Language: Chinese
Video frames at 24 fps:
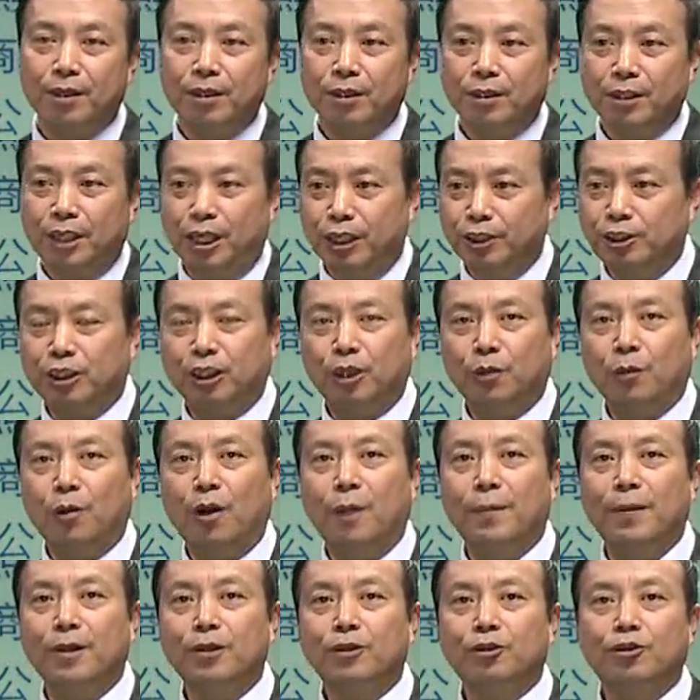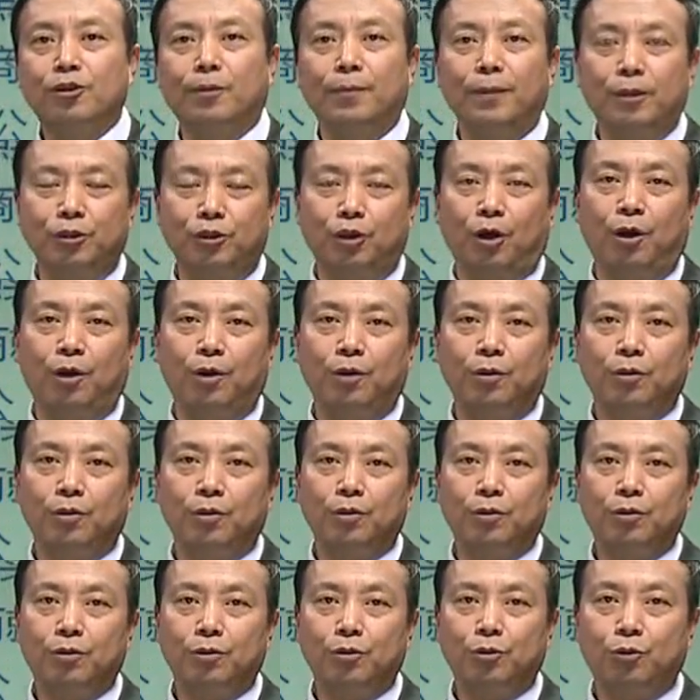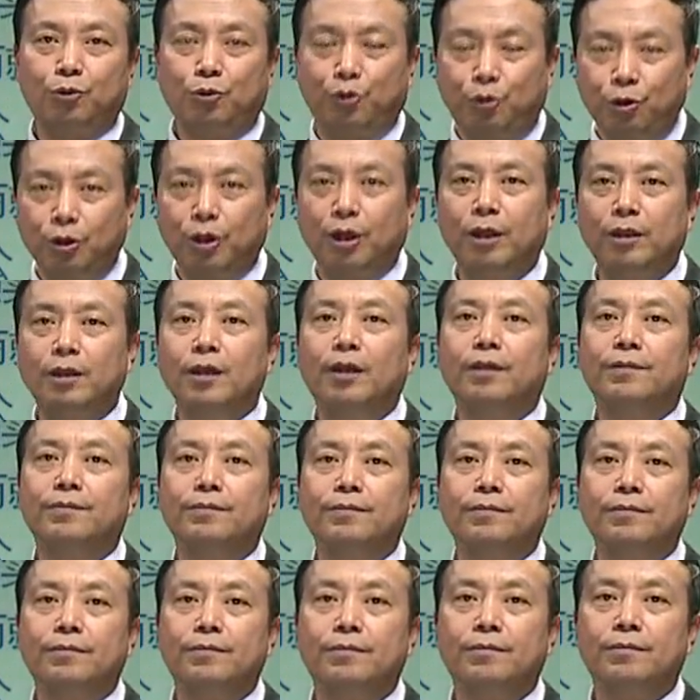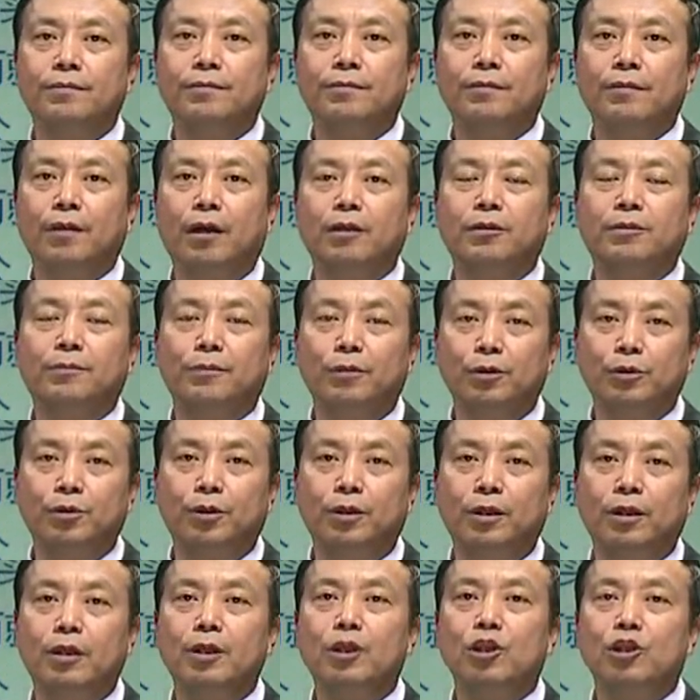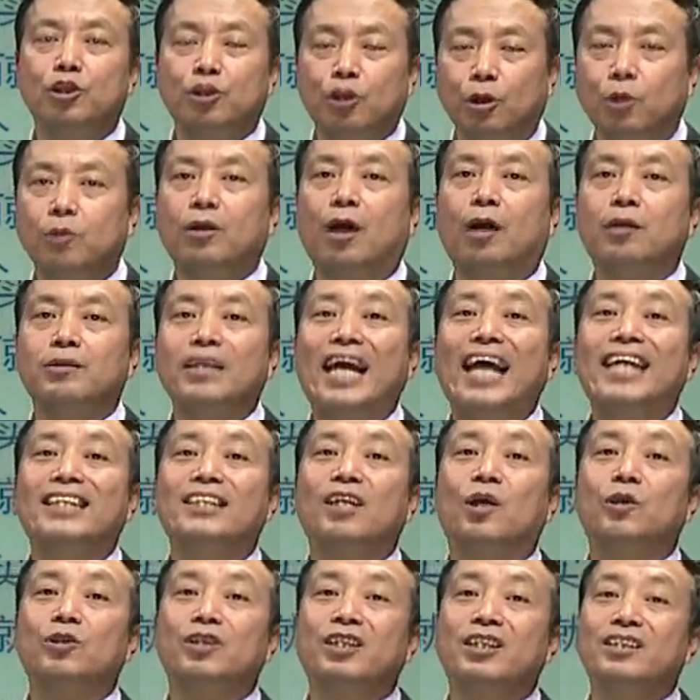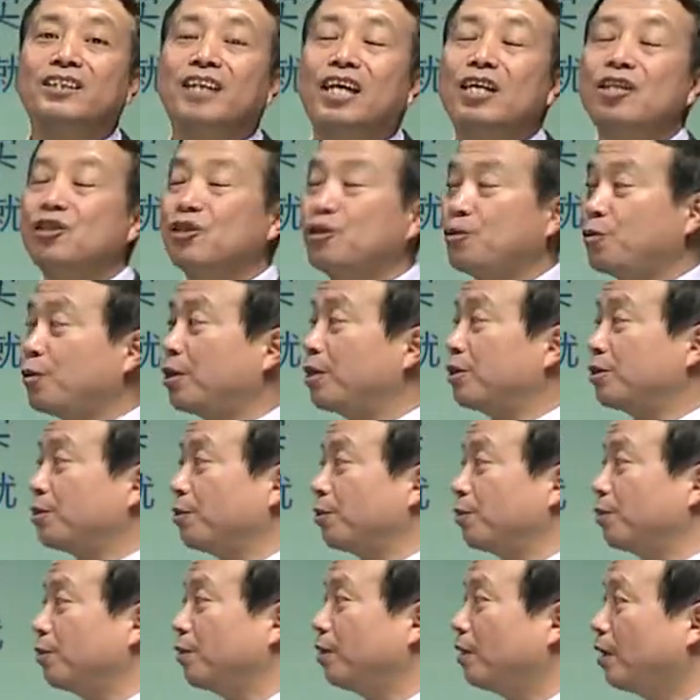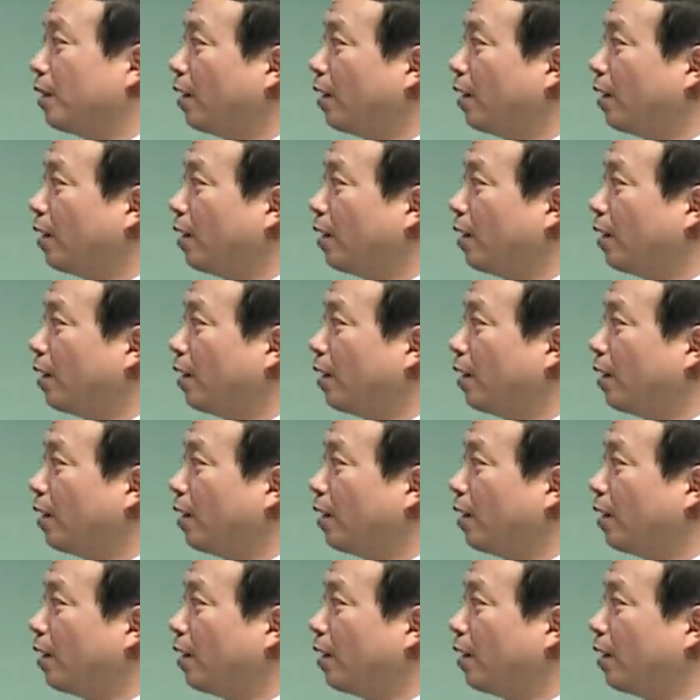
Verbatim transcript: 因此我们什么时候确认？啊，什么时候确认？收到代销清单时确认收入。